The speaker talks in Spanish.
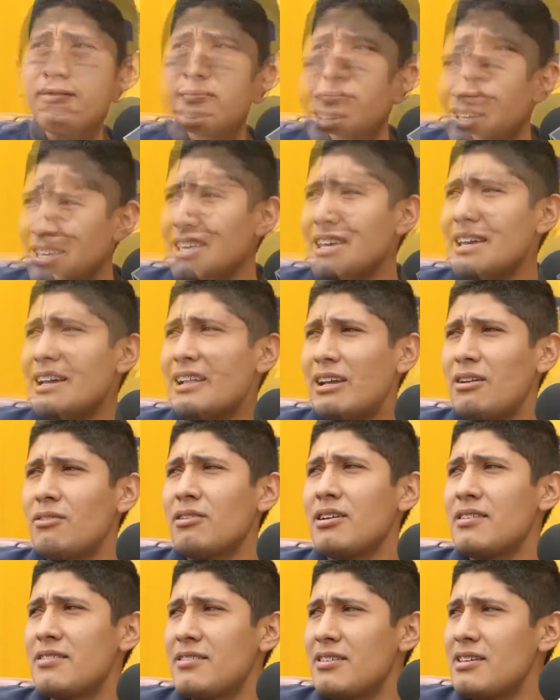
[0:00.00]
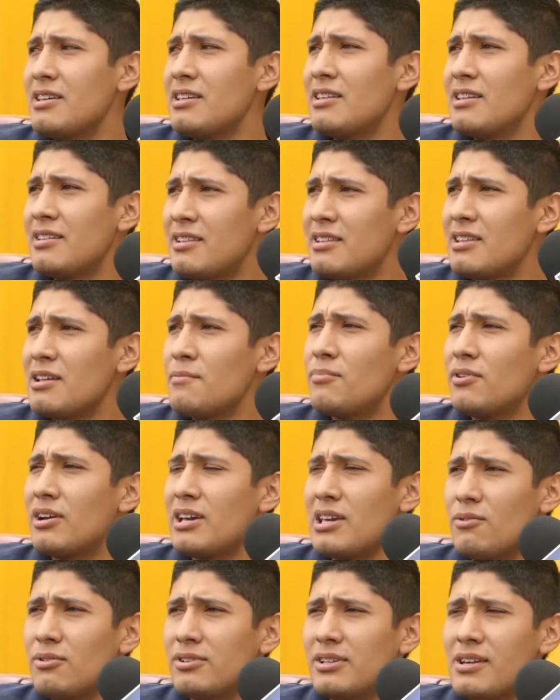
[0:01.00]
Sí, claro que sí. En este tiempo que
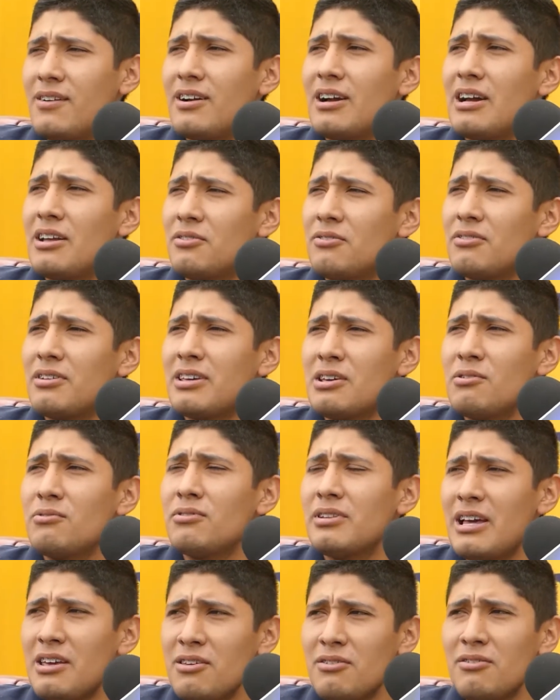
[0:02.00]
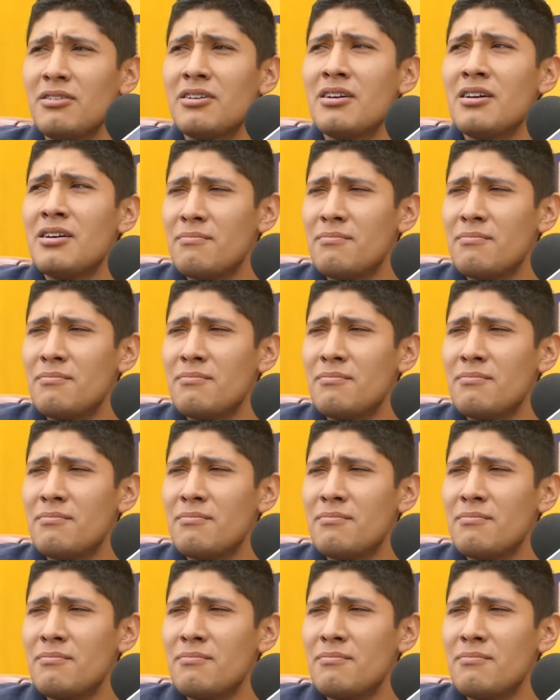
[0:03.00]
llevo trabajando aquí un año,